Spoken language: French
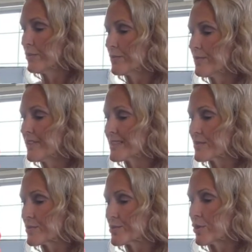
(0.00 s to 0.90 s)
une vis
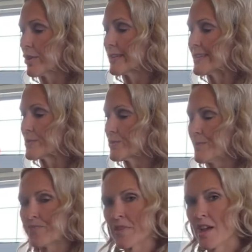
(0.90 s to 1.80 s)
sur le
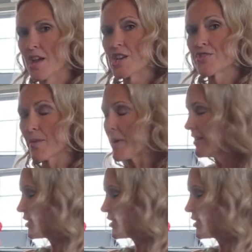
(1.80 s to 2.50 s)
dessus. Je vais prendre